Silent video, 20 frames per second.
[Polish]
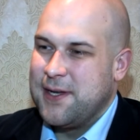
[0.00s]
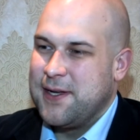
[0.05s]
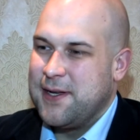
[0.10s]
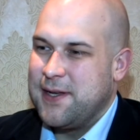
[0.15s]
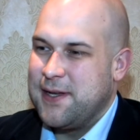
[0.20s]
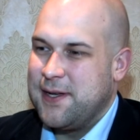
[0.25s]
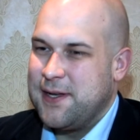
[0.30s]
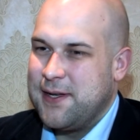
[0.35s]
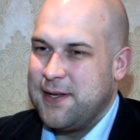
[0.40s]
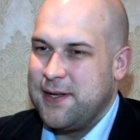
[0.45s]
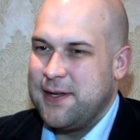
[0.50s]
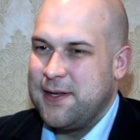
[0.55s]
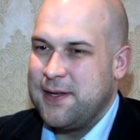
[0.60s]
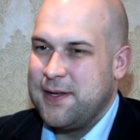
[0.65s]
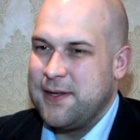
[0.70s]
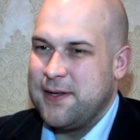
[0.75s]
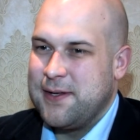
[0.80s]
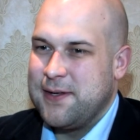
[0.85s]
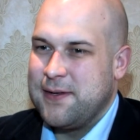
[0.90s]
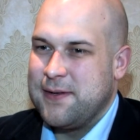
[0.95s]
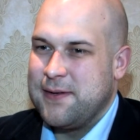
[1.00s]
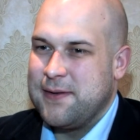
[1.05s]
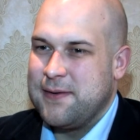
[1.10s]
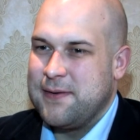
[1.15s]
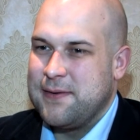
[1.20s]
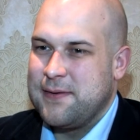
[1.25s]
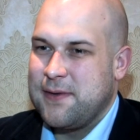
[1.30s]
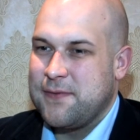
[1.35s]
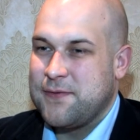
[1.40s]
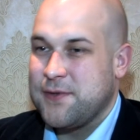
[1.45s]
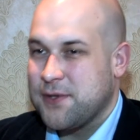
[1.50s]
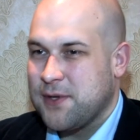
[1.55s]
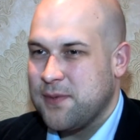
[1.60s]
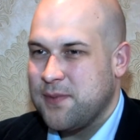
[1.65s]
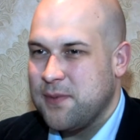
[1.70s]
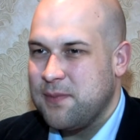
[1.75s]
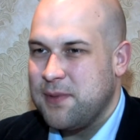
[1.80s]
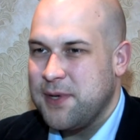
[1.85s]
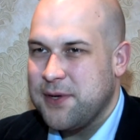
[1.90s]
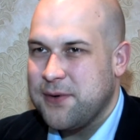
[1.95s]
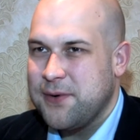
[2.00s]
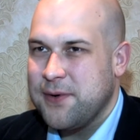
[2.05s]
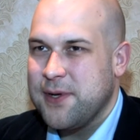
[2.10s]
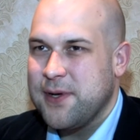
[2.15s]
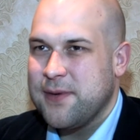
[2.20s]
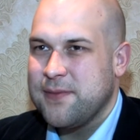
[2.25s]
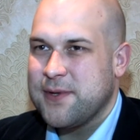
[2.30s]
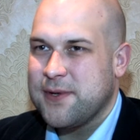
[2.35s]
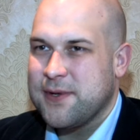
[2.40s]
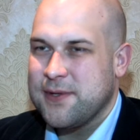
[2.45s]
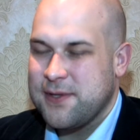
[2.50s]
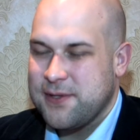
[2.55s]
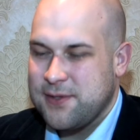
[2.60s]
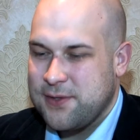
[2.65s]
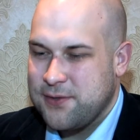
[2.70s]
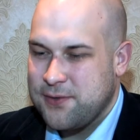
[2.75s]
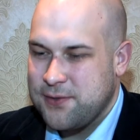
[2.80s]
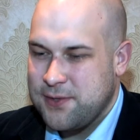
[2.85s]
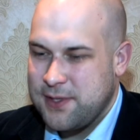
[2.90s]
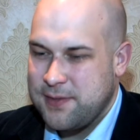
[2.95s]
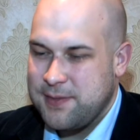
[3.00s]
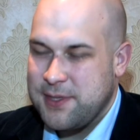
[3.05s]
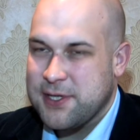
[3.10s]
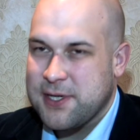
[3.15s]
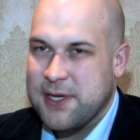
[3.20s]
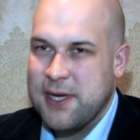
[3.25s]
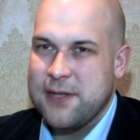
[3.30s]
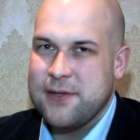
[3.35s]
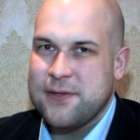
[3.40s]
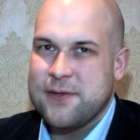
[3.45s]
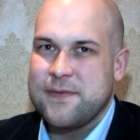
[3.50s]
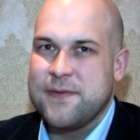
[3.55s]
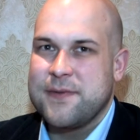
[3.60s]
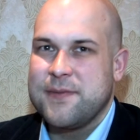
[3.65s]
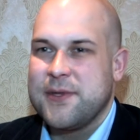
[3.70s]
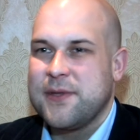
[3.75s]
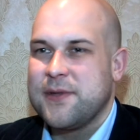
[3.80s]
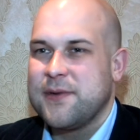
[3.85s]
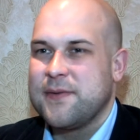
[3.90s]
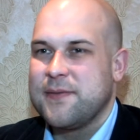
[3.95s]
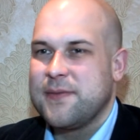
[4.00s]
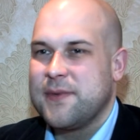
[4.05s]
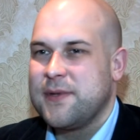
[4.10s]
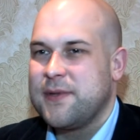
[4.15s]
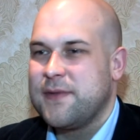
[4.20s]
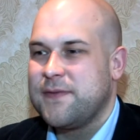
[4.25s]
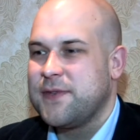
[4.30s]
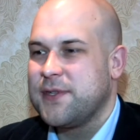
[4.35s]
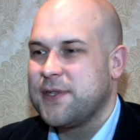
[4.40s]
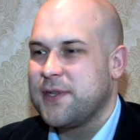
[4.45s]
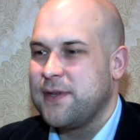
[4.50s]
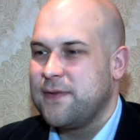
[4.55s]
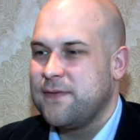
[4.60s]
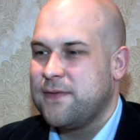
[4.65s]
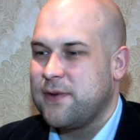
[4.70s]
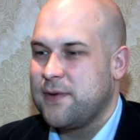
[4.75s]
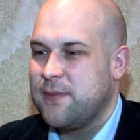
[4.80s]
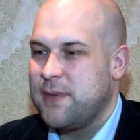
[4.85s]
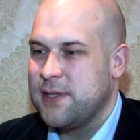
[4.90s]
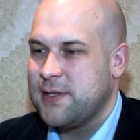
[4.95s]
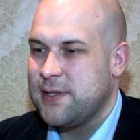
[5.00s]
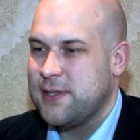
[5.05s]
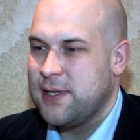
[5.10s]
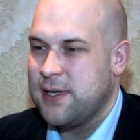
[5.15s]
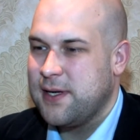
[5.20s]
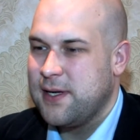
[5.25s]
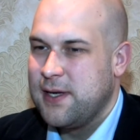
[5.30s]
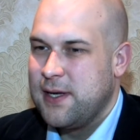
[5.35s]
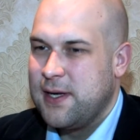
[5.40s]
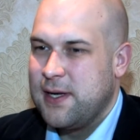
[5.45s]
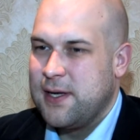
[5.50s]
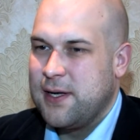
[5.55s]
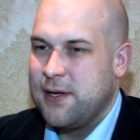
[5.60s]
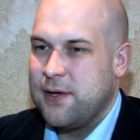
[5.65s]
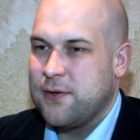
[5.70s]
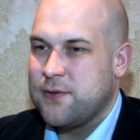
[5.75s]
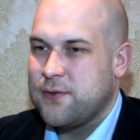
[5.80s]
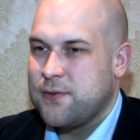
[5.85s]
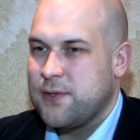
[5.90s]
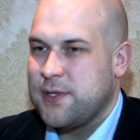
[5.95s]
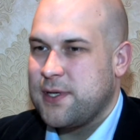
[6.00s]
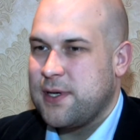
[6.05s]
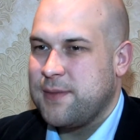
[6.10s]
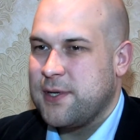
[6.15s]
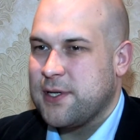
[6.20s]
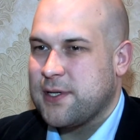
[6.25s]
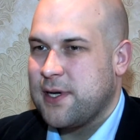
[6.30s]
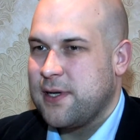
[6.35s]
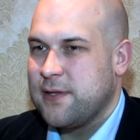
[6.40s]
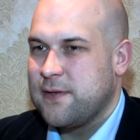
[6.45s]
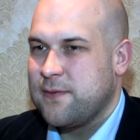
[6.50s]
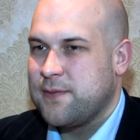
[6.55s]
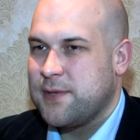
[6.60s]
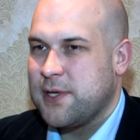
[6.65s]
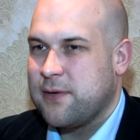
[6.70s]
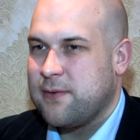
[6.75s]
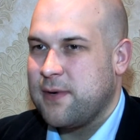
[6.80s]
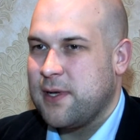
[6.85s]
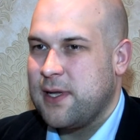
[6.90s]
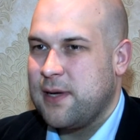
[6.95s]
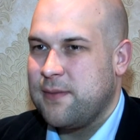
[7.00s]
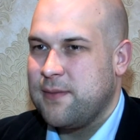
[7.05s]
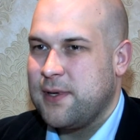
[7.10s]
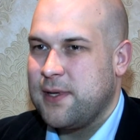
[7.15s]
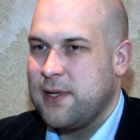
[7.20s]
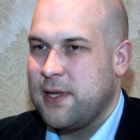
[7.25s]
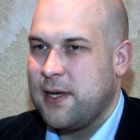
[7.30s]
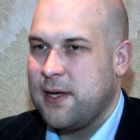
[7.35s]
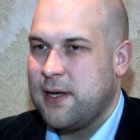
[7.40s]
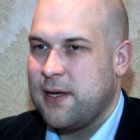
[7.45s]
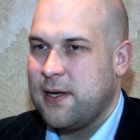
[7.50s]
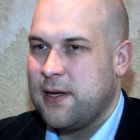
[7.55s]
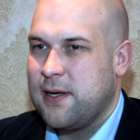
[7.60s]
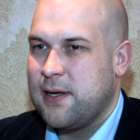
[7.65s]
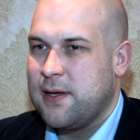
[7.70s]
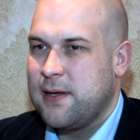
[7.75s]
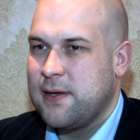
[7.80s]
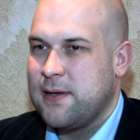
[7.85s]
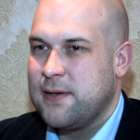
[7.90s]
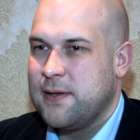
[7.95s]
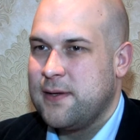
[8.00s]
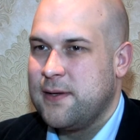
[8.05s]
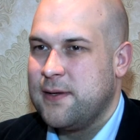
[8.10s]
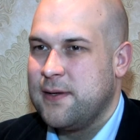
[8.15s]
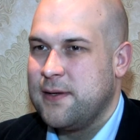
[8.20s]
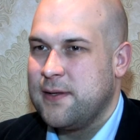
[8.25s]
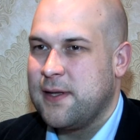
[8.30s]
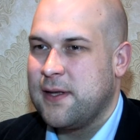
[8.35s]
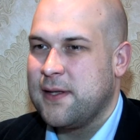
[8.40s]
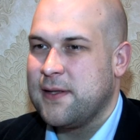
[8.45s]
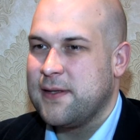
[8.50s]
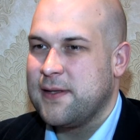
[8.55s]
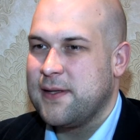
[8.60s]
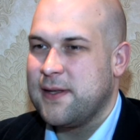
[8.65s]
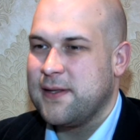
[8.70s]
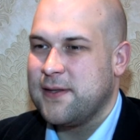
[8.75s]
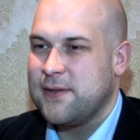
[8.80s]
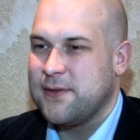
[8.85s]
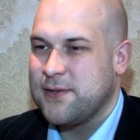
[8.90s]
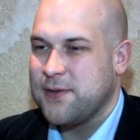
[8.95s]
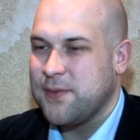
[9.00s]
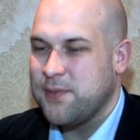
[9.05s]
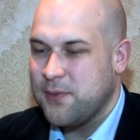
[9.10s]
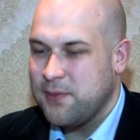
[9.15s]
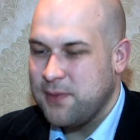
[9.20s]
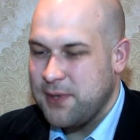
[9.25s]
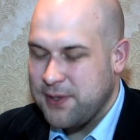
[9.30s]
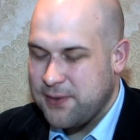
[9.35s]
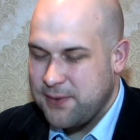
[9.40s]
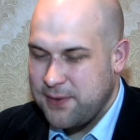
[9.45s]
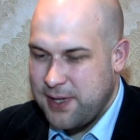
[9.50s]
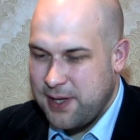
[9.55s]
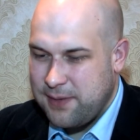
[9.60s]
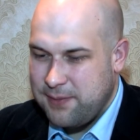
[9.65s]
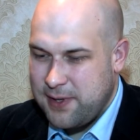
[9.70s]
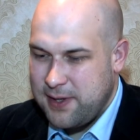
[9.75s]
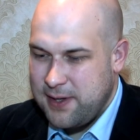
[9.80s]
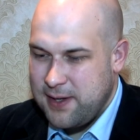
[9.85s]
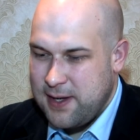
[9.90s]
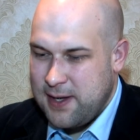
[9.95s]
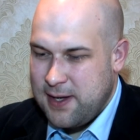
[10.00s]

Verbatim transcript: Yy, to wszystko publikują, tylko to jest odczucie mieszkańców i my, to, my te wszystkie informacje i odczucia mieszkańców przekładamy na, na, na, to, co publikujemy.